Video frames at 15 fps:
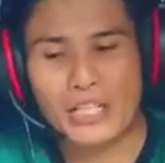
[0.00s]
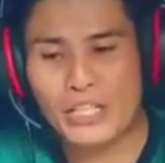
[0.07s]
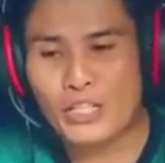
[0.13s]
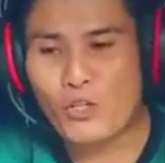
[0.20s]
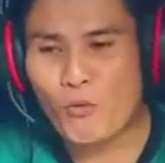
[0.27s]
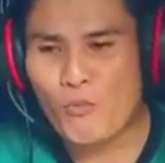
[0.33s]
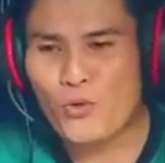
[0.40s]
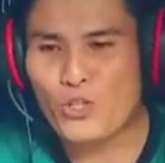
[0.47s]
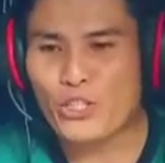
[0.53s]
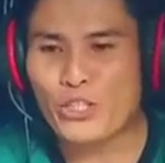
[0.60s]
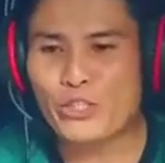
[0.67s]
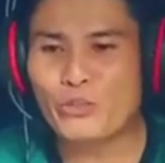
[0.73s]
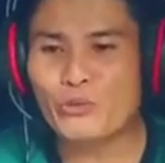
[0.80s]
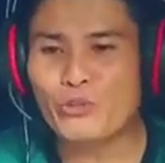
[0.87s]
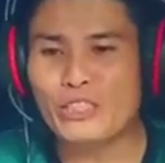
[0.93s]
Deddy Kobusar
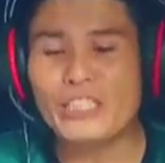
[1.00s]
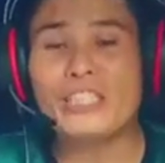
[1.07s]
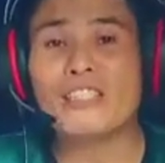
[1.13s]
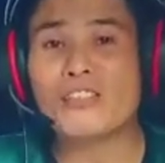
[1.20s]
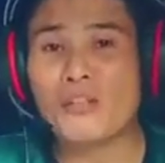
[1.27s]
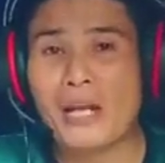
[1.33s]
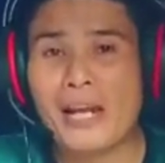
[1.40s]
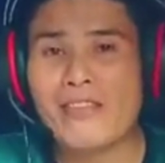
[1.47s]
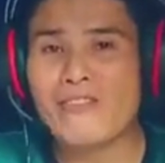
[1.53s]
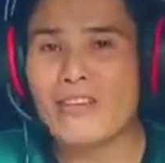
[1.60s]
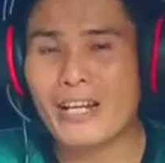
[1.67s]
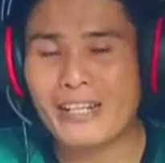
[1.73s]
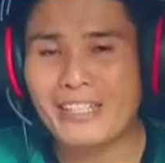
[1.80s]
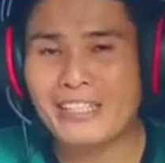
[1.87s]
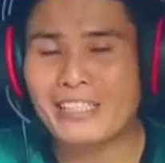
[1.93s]
itu
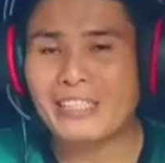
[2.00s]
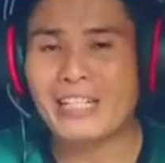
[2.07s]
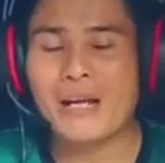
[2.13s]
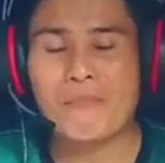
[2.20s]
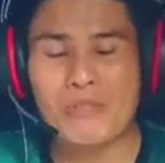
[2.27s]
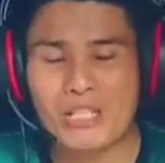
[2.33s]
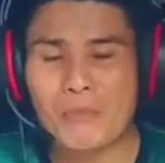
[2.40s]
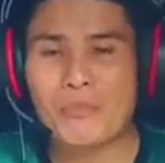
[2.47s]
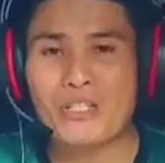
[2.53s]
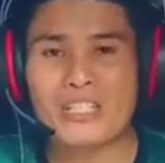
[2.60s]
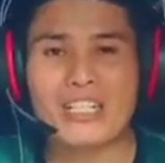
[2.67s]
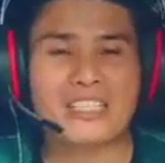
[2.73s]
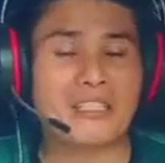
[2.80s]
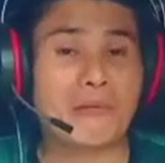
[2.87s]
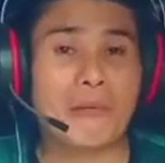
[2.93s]
ditelanjangi
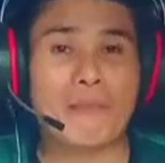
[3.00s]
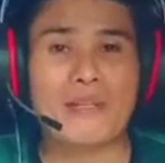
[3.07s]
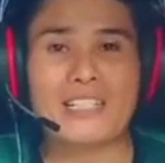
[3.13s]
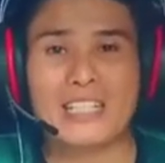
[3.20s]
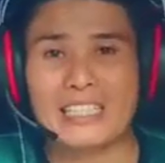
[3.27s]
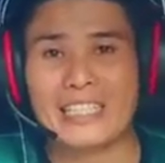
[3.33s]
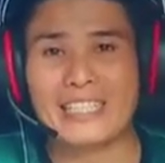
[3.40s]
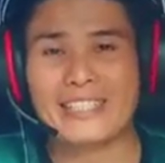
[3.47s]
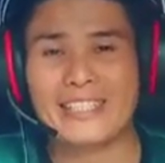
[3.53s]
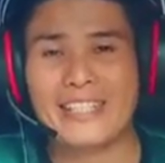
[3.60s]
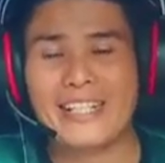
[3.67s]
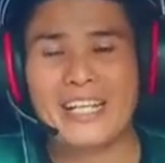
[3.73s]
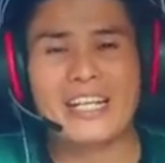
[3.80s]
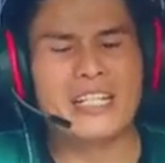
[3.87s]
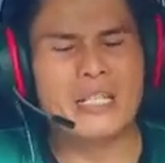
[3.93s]
habis-habisan teman-teman sekalian.
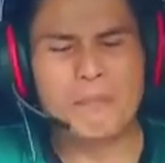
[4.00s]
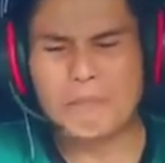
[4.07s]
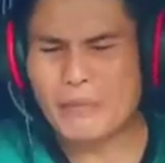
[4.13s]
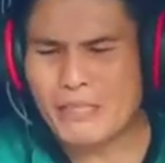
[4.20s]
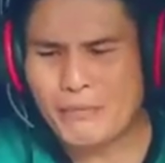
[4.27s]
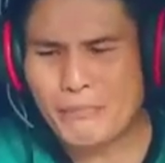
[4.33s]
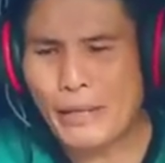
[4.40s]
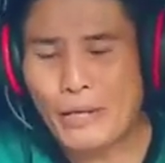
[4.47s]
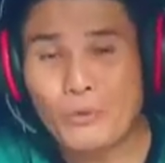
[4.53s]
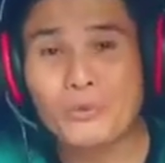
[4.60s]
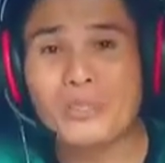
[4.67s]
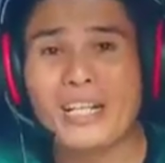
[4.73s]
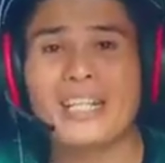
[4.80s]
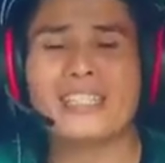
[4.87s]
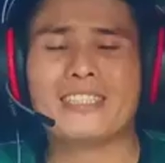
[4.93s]

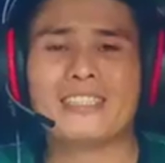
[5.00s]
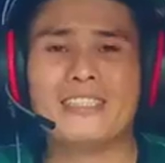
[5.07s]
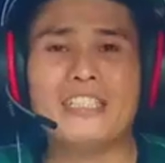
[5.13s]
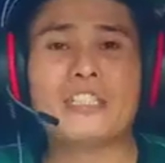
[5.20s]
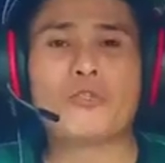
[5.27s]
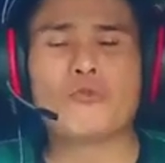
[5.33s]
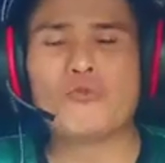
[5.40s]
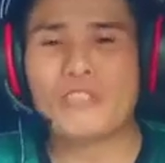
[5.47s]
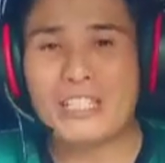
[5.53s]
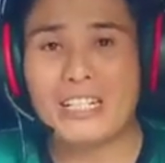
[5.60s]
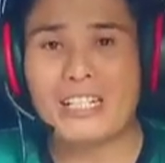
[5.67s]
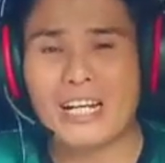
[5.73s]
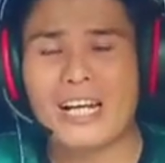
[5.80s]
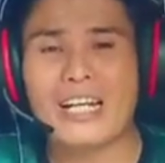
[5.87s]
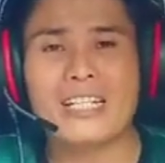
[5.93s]
Dipermalukan,
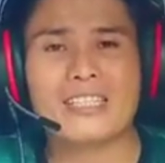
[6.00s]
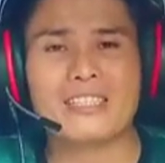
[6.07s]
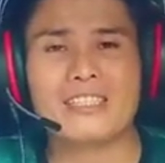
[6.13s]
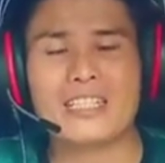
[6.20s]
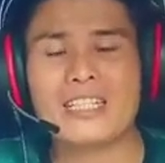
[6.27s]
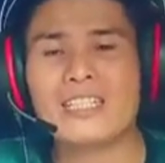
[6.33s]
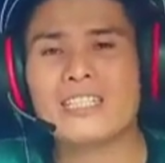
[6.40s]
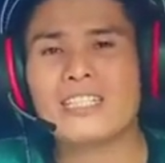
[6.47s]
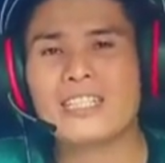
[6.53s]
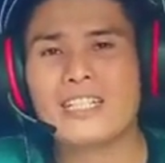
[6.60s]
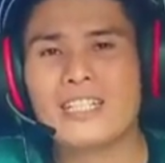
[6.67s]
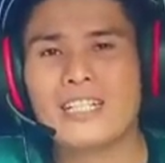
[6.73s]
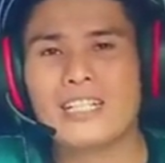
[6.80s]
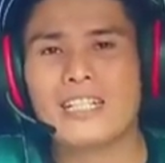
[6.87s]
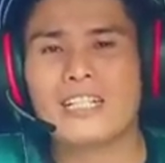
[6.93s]
dikucilkan ya.
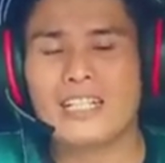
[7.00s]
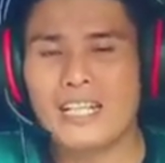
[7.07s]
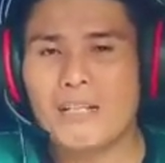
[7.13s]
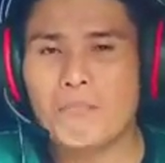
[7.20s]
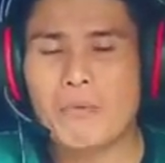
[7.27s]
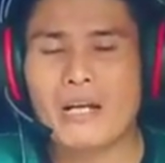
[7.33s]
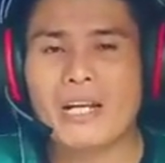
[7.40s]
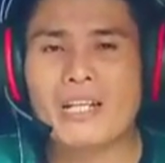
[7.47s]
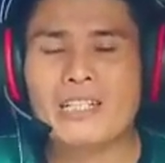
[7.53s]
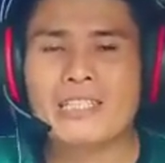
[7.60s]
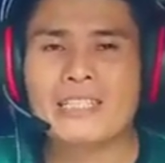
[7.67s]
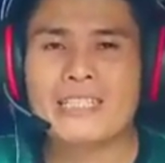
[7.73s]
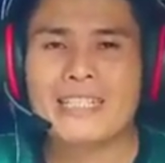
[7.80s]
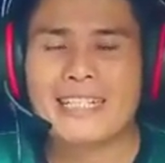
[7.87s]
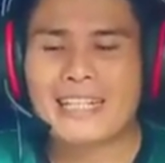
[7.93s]

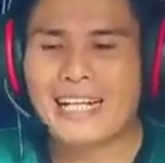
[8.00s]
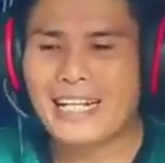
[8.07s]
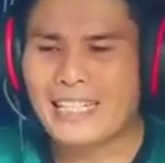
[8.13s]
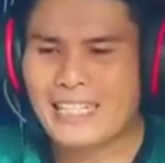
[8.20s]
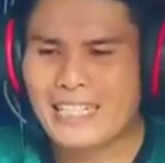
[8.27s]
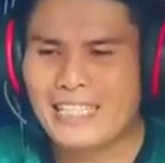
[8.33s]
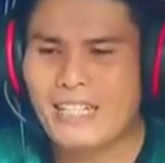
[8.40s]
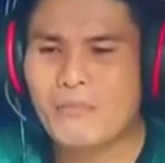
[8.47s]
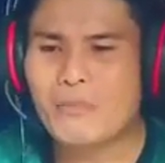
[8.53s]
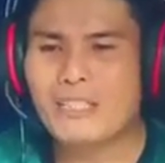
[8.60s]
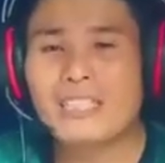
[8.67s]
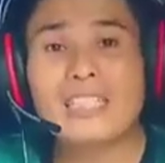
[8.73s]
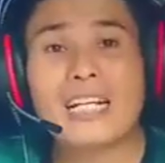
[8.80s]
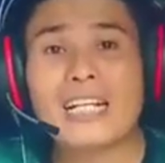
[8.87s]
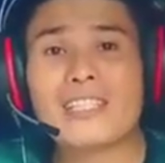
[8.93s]
Kenapa? Karena dia
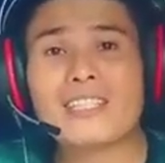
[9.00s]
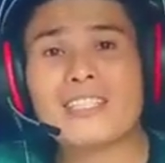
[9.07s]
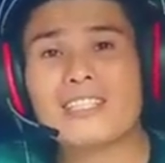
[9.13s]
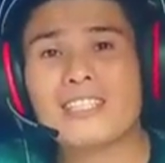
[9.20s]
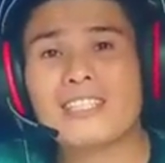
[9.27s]
melihat